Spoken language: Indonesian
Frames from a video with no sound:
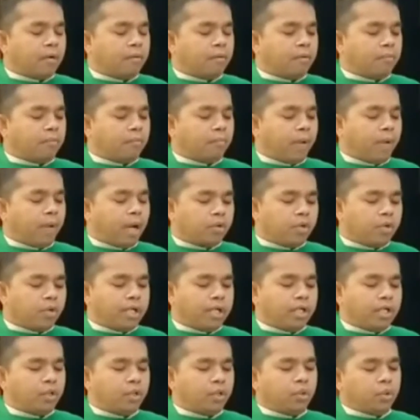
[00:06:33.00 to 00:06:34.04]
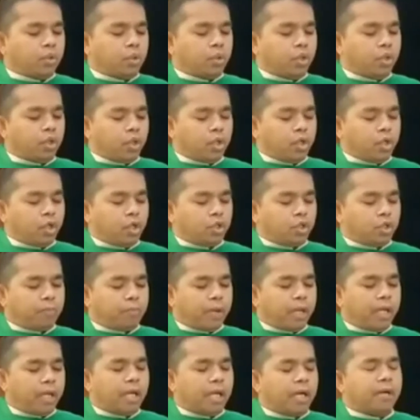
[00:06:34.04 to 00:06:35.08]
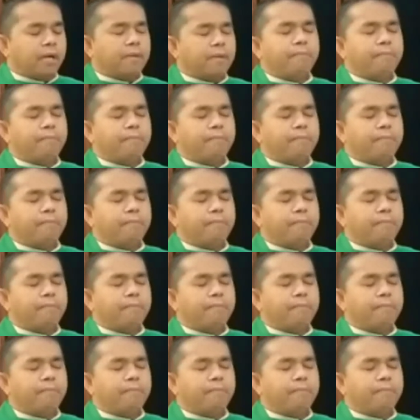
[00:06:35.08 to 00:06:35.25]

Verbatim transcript: melakukan itu supaya